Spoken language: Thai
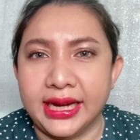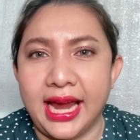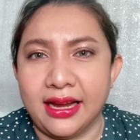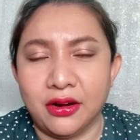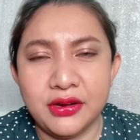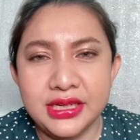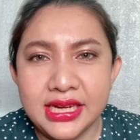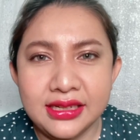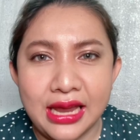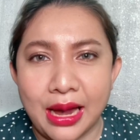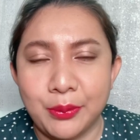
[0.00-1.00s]
งๆแล้วก็ยิ่ง
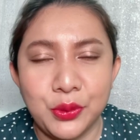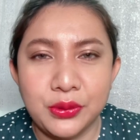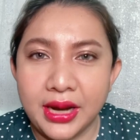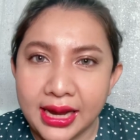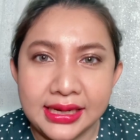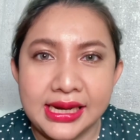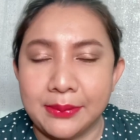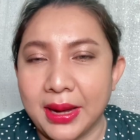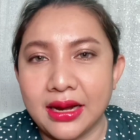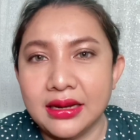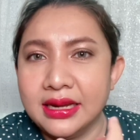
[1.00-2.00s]
ดำดูน่าเกลียดมาก
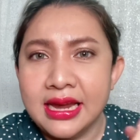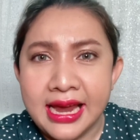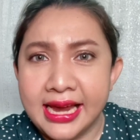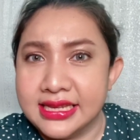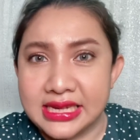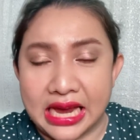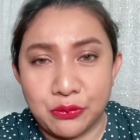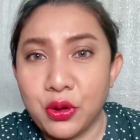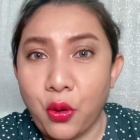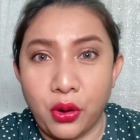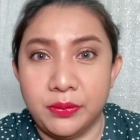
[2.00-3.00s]
ก็เลยเห็นชัดว่า
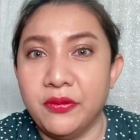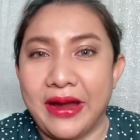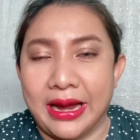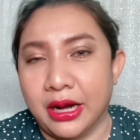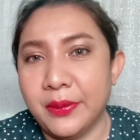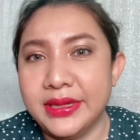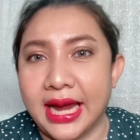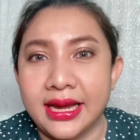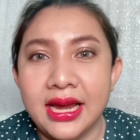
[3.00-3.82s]
ขนมันแหว่งเข้าไปใหญ่